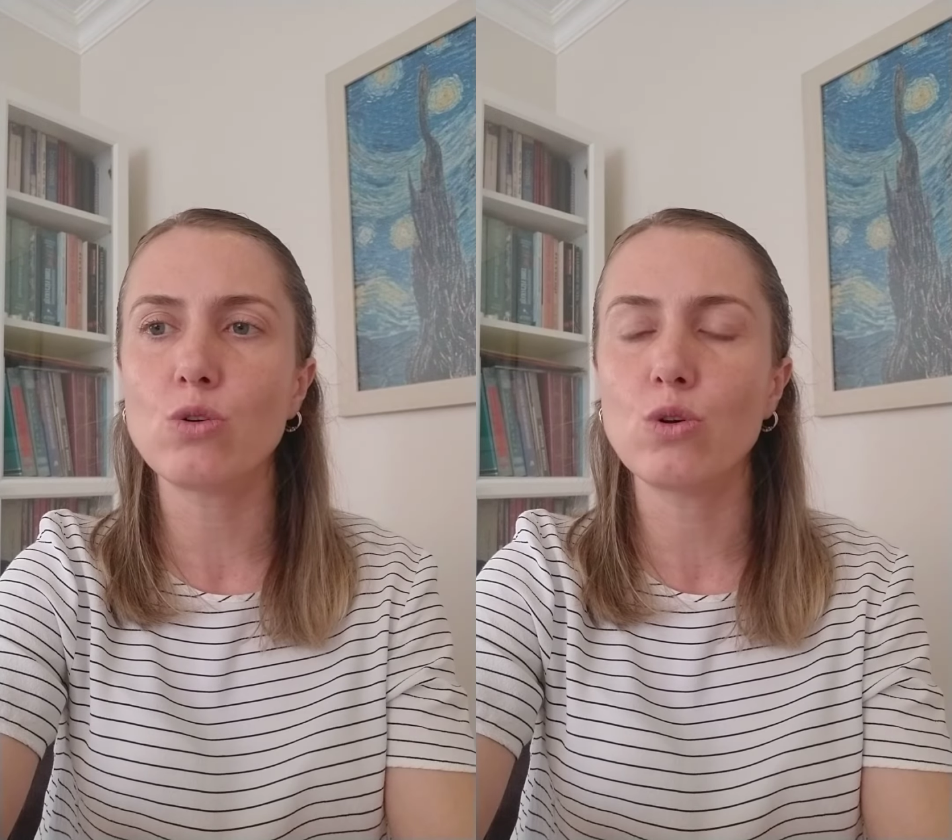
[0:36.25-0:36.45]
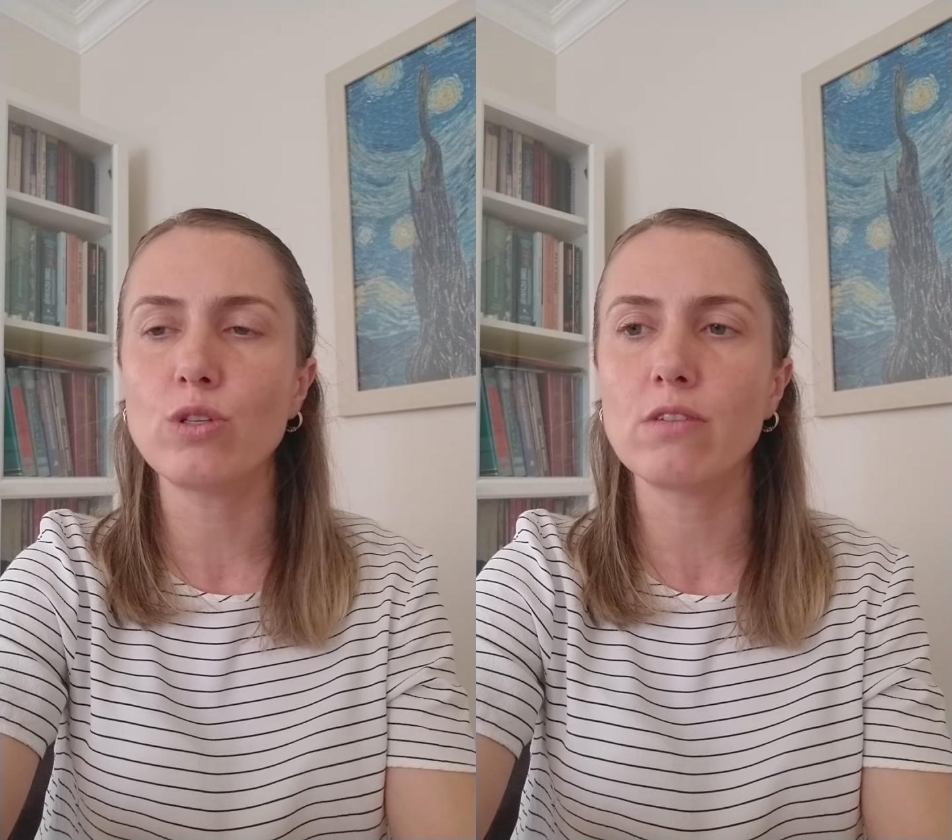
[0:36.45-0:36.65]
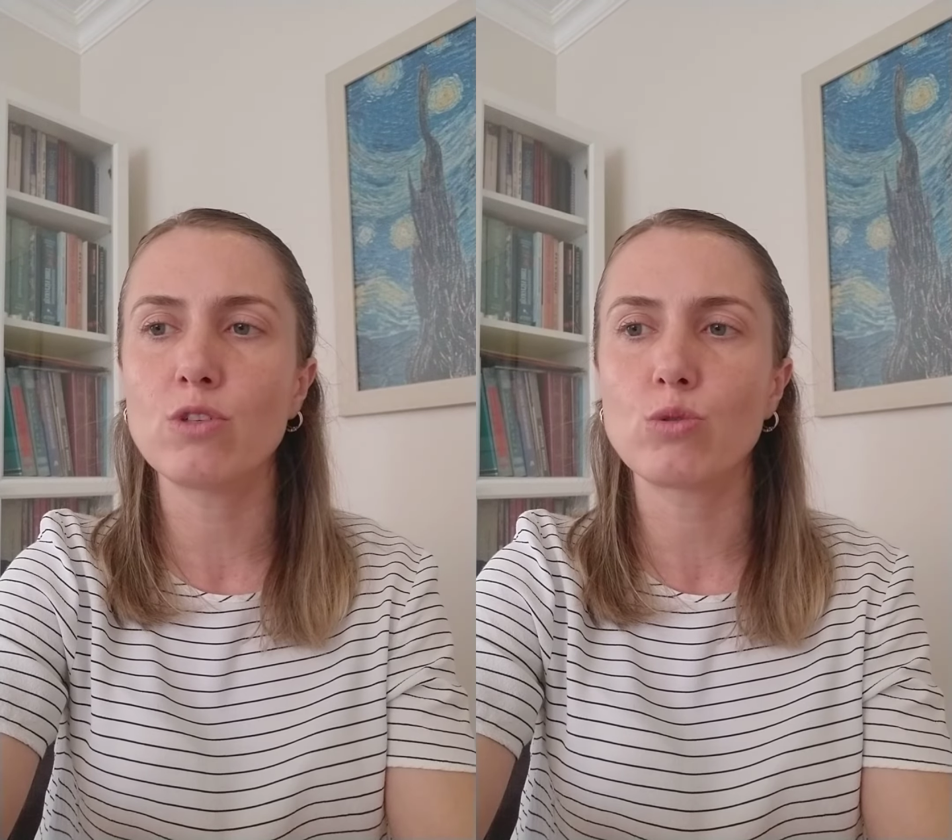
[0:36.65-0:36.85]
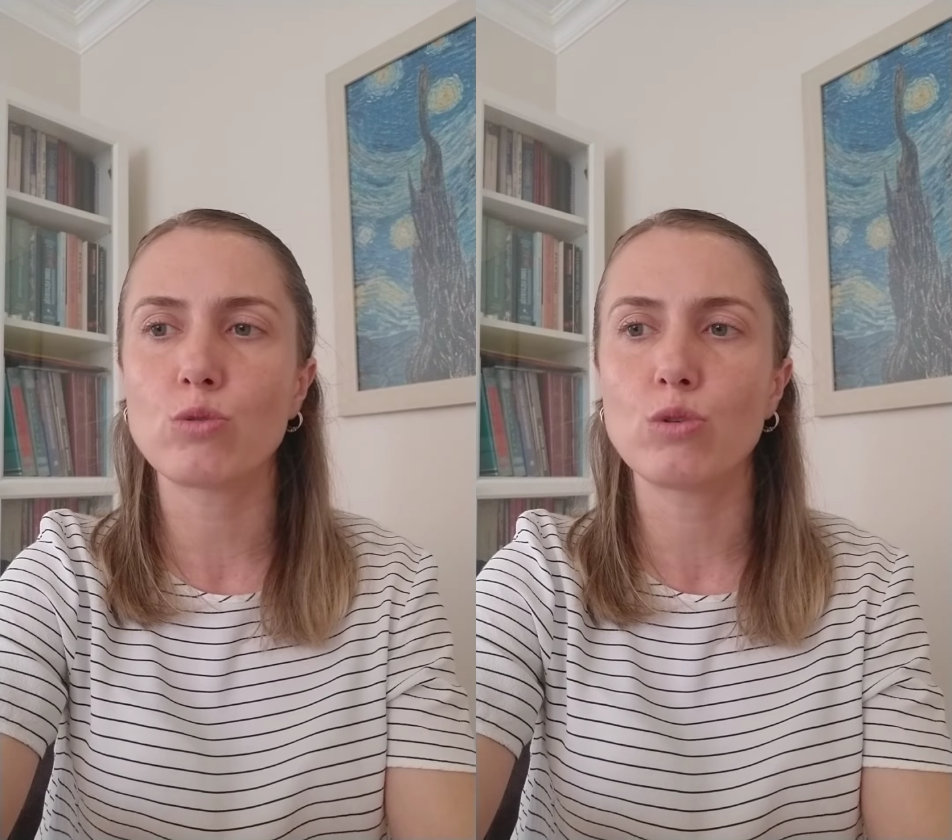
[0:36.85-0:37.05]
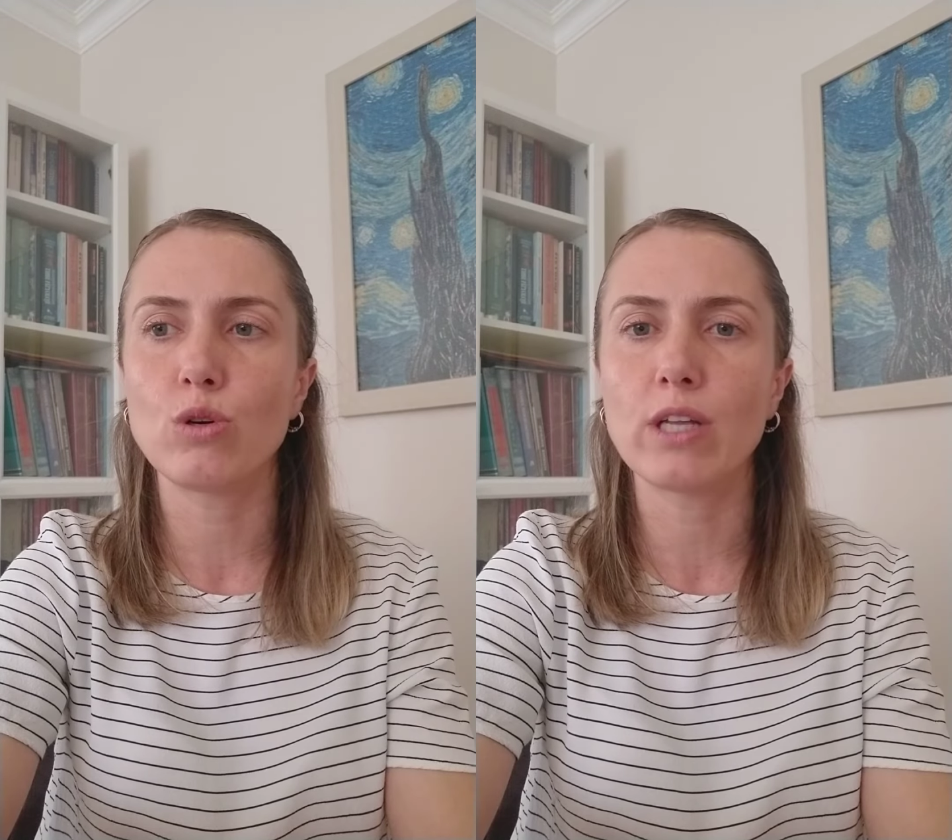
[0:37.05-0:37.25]
koronavirüs
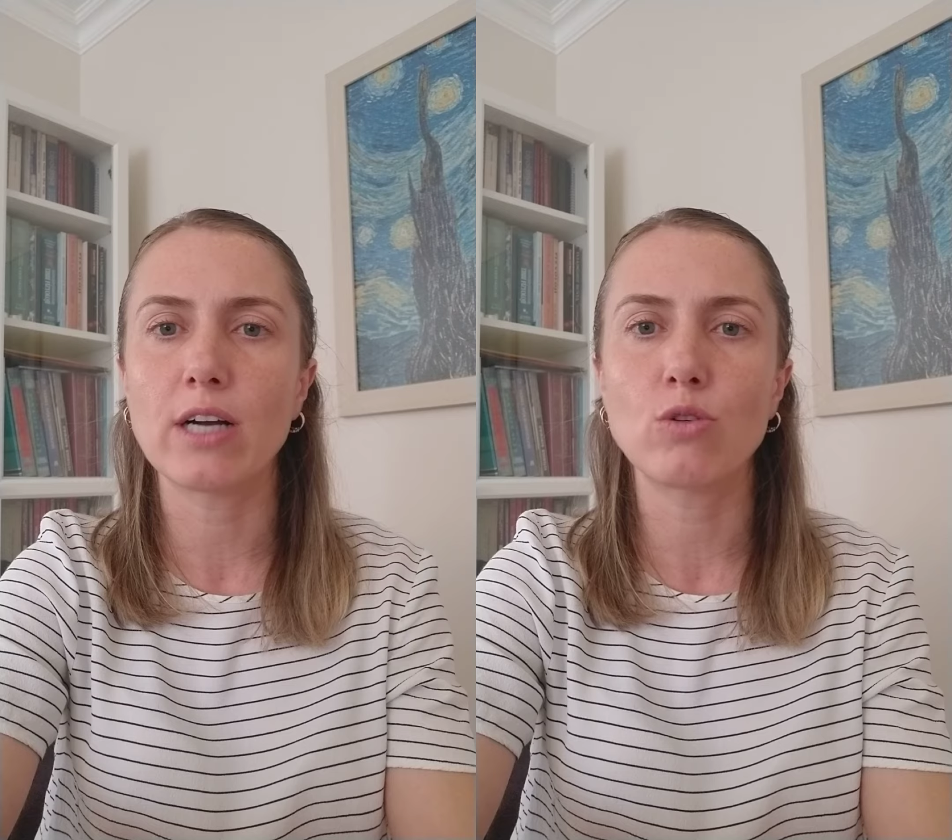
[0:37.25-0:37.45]
türü olan